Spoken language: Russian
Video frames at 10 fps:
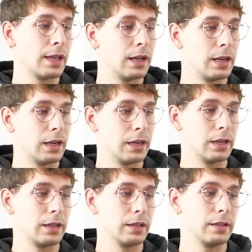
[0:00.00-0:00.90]

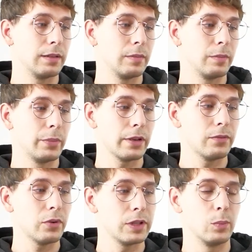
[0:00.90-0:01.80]
А,
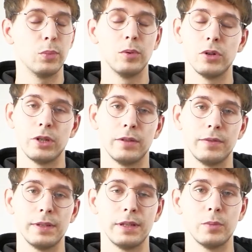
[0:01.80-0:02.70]
переводим площадь в
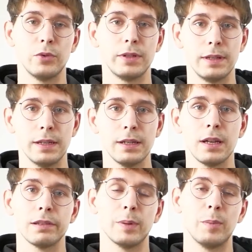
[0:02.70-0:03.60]
систему Си,
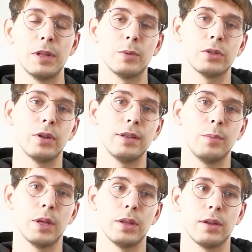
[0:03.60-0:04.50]
вспоминаем, что 1
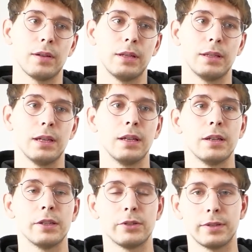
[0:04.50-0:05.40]
метр это
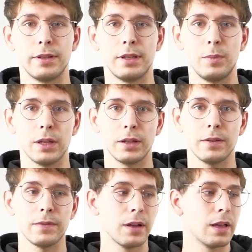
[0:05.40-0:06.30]
100 сантиметров,
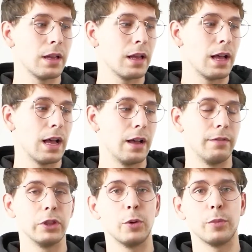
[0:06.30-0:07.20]
а в
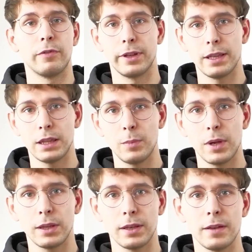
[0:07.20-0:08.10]
одном квадратном
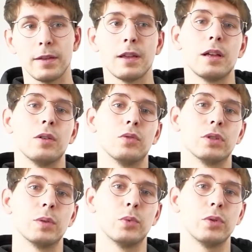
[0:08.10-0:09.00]
метре –
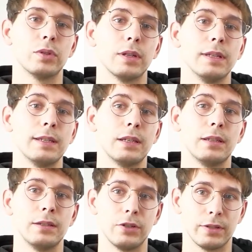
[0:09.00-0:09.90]
уже будет 10
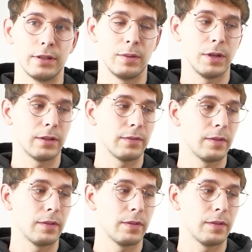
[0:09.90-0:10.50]
тысяч сантиметров.